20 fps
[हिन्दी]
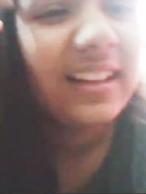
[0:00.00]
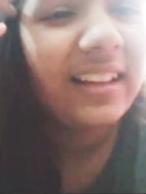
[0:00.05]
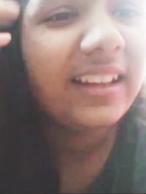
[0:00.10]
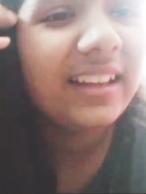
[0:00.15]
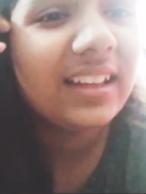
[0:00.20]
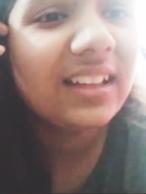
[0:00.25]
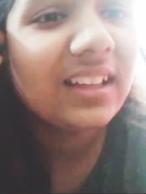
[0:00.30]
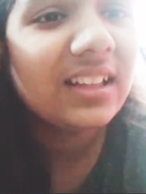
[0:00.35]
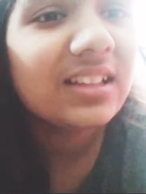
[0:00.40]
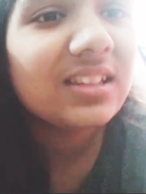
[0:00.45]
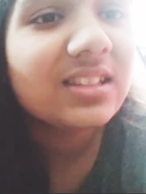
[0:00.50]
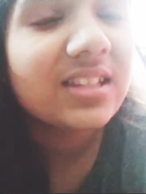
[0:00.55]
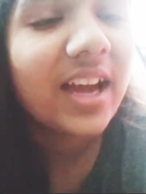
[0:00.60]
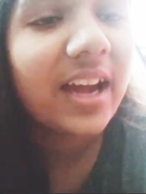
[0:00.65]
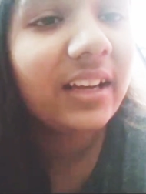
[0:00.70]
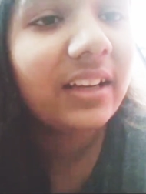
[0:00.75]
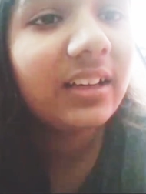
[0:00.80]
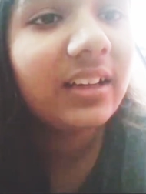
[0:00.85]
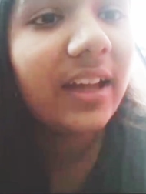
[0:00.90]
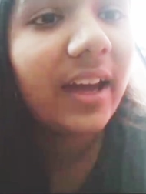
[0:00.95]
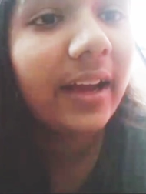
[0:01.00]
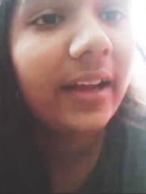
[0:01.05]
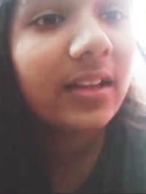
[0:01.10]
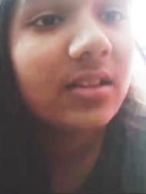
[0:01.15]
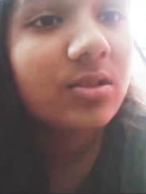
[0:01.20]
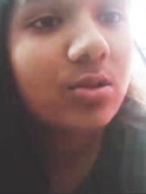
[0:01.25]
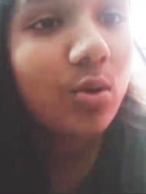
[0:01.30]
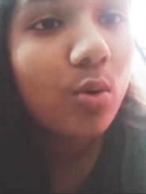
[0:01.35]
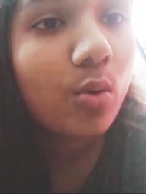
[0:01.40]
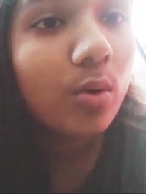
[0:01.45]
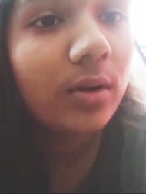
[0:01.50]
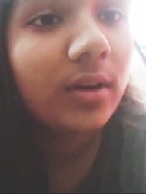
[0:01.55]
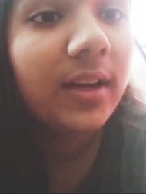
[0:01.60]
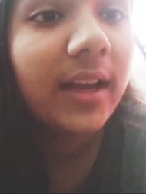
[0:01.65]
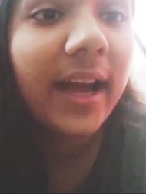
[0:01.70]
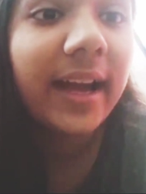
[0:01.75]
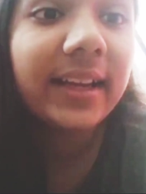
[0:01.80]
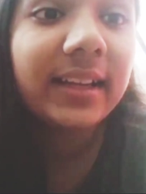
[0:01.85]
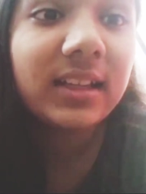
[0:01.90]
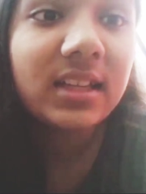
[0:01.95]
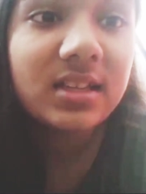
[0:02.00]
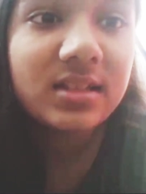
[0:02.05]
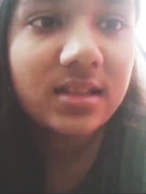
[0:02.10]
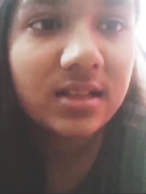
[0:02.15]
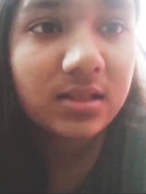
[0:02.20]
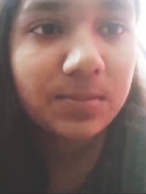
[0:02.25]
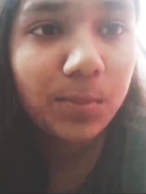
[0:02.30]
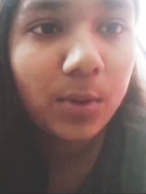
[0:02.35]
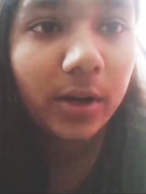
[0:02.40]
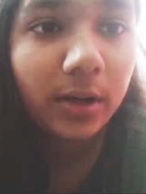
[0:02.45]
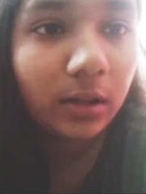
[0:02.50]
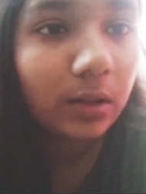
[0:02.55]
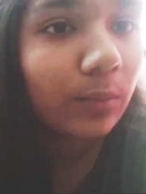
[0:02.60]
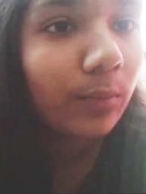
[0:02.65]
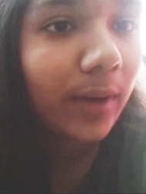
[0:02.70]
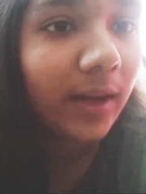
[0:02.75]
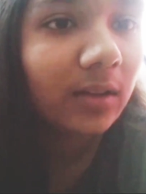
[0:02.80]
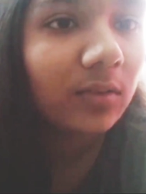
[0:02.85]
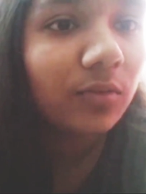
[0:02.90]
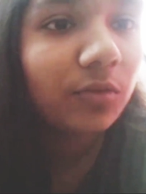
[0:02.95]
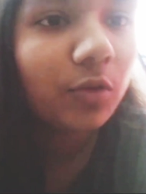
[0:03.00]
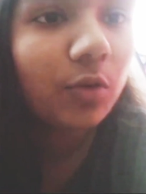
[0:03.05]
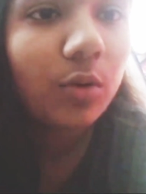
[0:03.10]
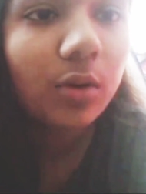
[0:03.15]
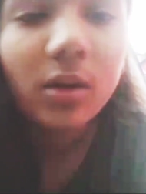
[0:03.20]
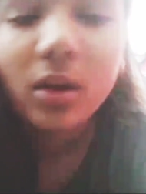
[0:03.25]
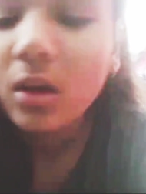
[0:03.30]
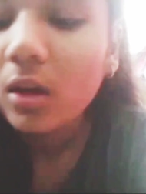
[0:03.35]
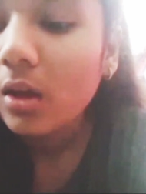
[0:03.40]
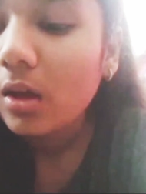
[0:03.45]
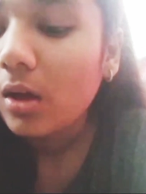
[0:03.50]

lekin in standard I scored 96.14